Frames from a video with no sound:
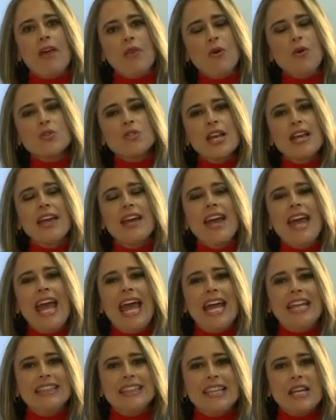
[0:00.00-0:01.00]
a 12
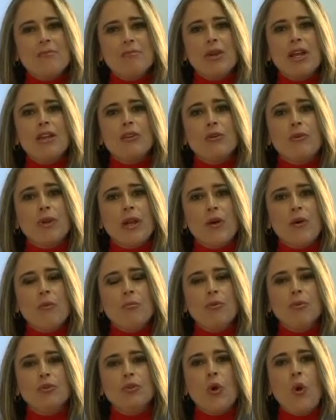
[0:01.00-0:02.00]
en
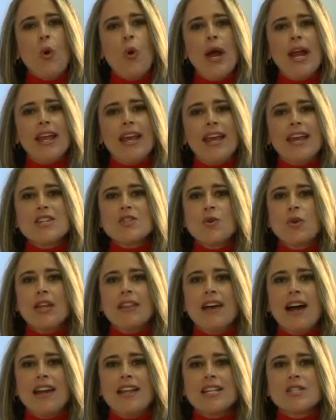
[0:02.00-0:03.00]

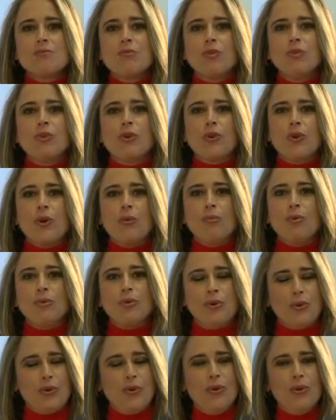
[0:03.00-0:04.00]

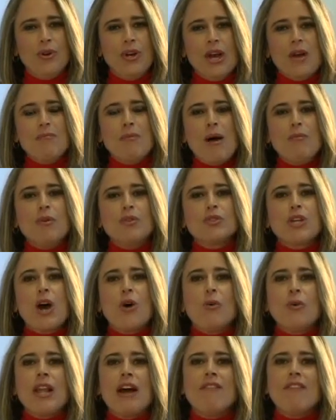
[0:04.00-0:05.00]
www.orgsolidarias.gov.co. Vamos
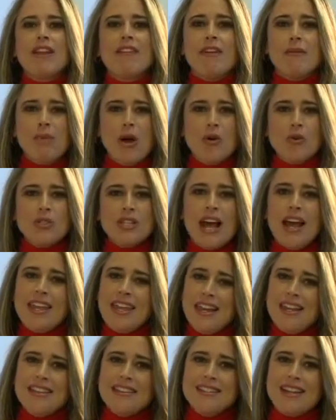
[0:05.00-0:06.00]
a una breve pausa
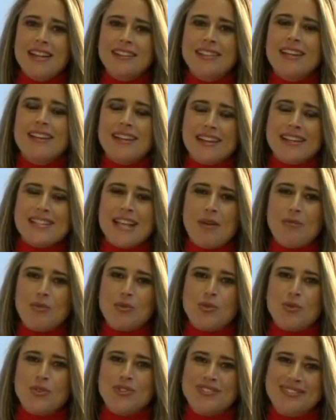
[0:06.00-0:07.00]
y en instante
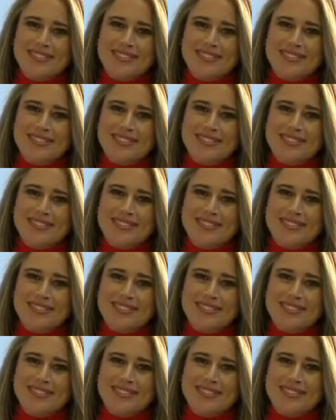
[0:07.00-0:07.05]
regresamos.